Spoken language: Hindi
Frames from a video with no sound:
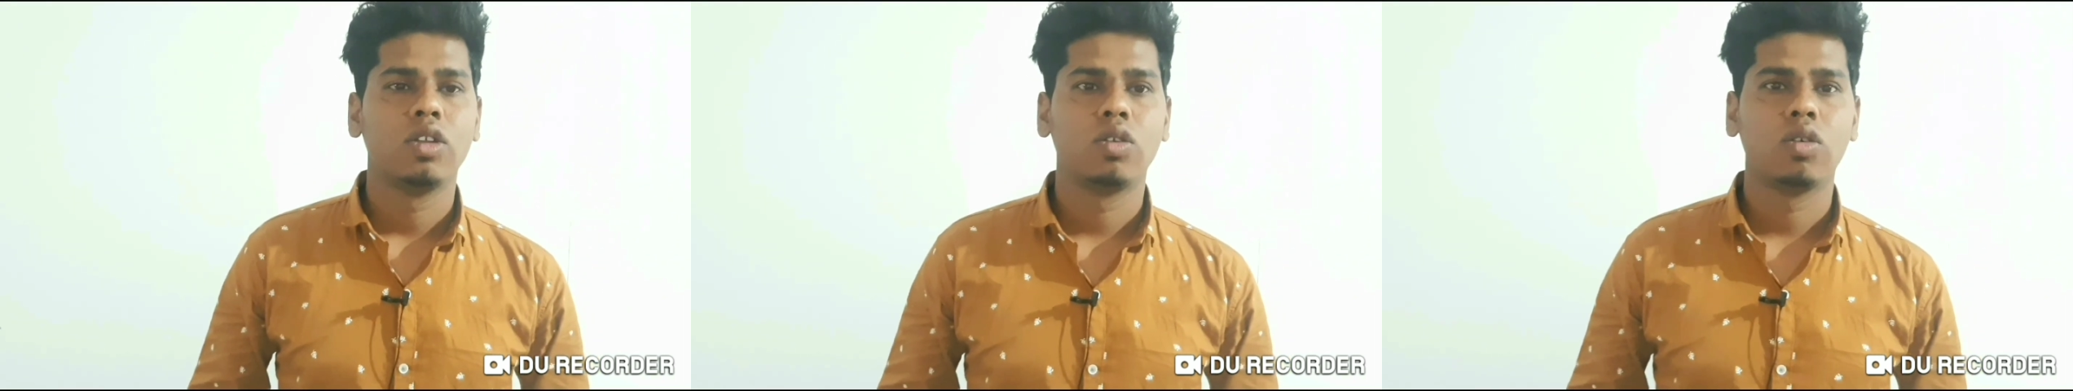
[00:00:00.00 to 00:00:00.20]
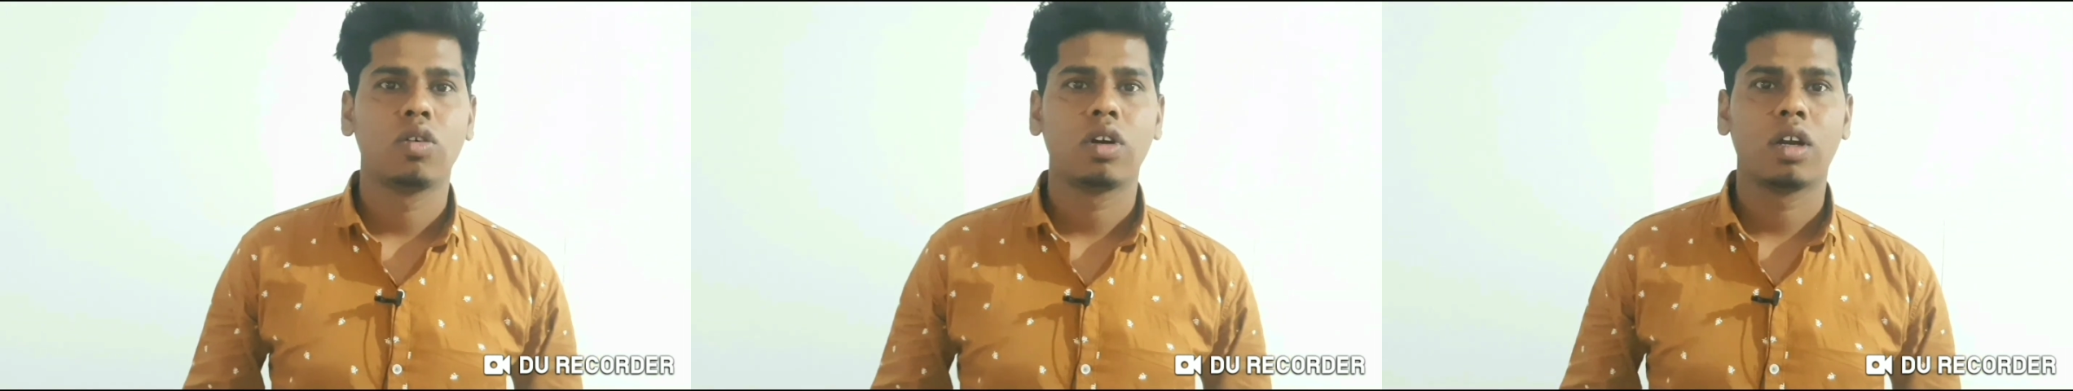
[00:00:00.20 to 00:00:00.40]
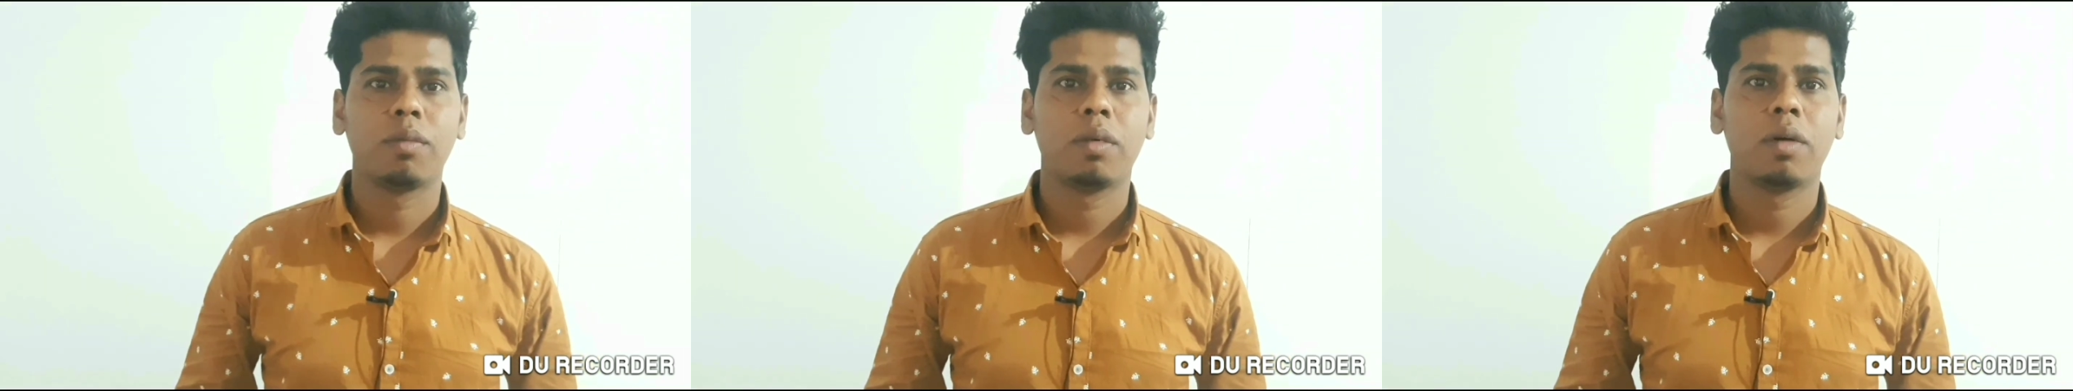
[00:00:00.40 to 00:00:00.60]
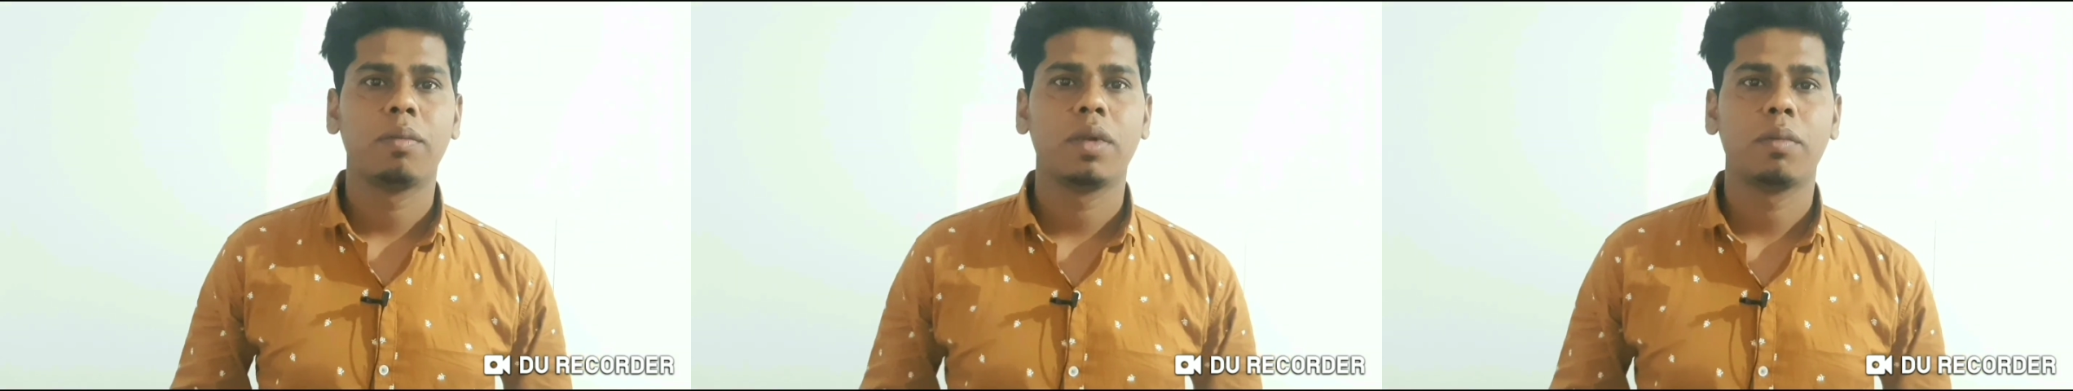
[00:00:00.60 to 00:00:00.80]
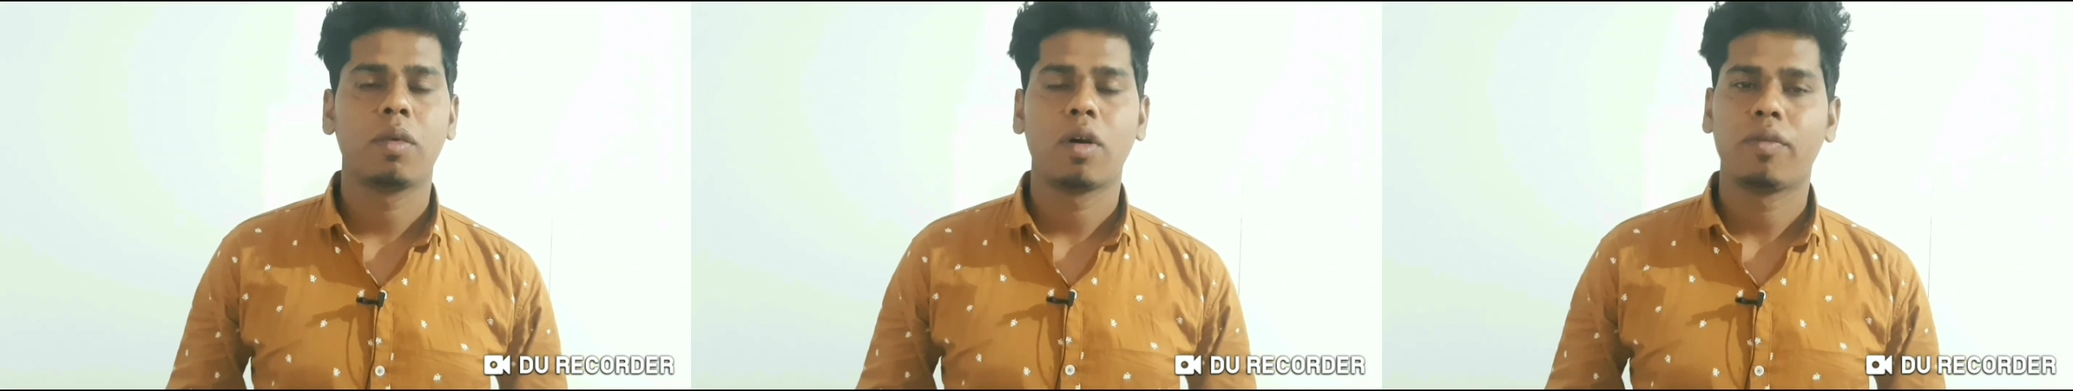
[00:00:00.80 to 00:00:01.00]
तो कृपा
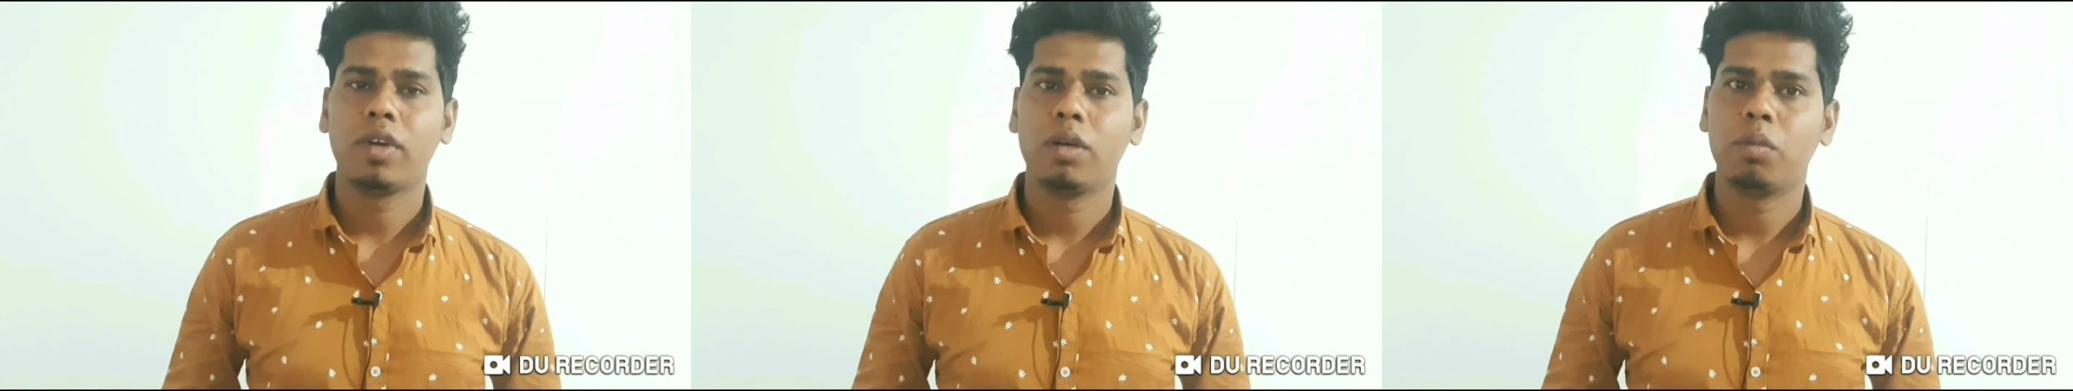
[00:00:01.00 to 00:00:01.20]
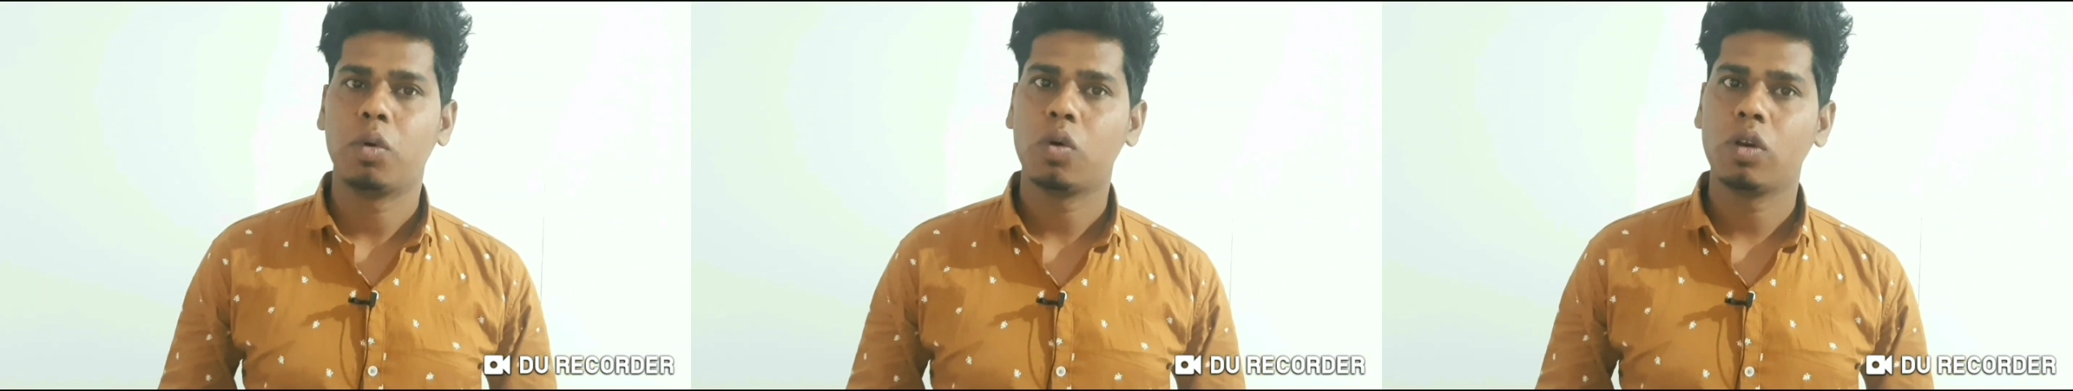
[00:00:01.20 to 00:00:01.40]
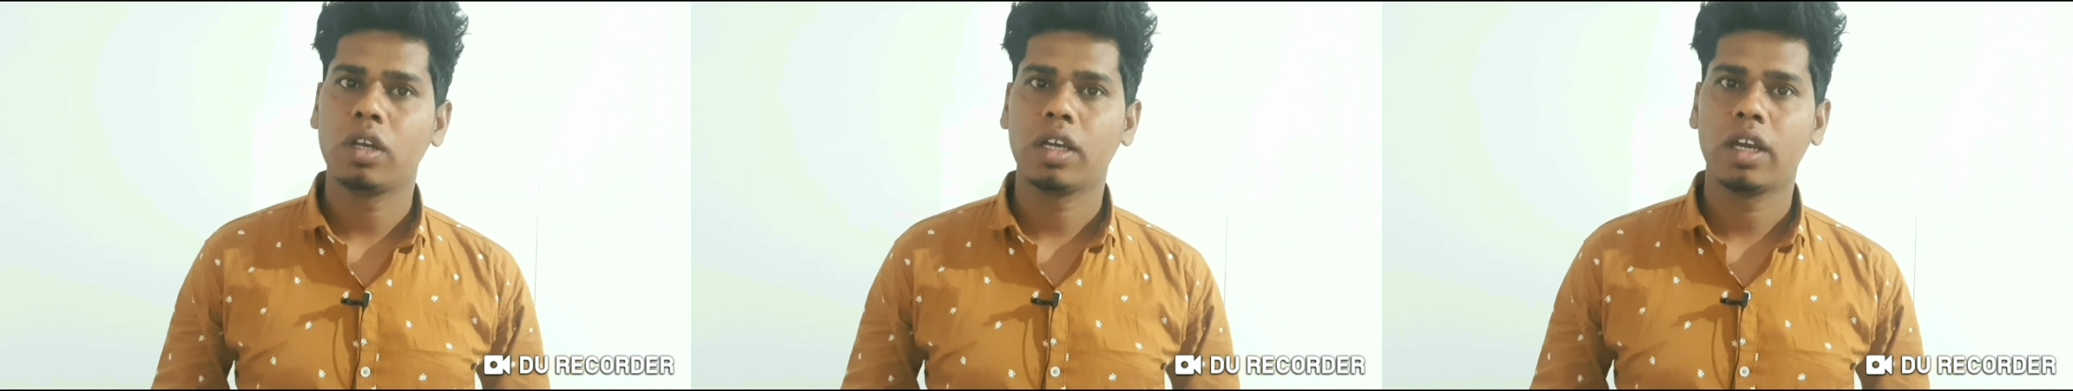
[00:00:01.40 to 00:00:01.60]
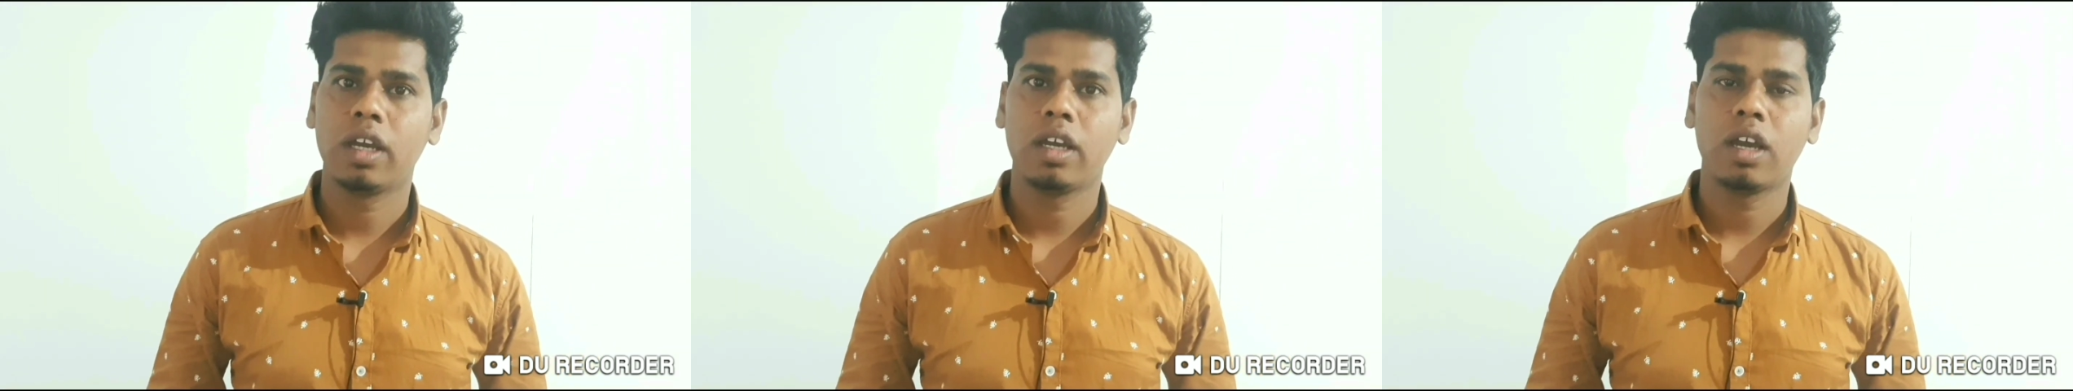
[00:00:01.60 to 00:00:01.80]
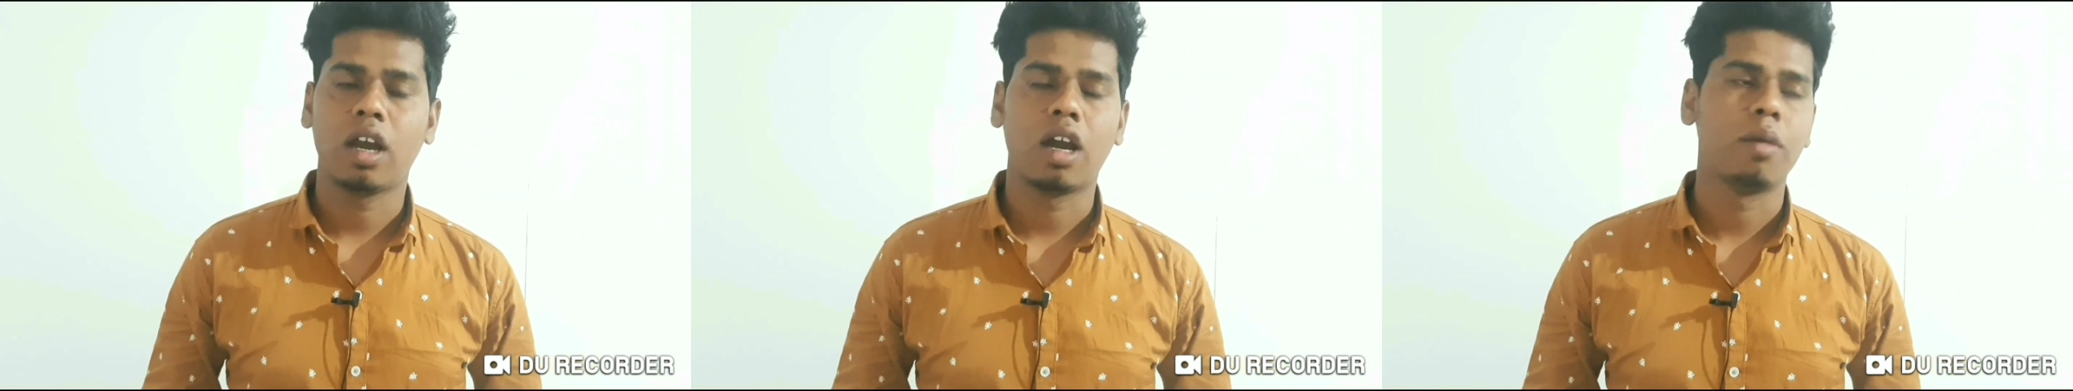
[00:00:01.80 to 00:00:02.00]
अपना प्रॉफिट भूल के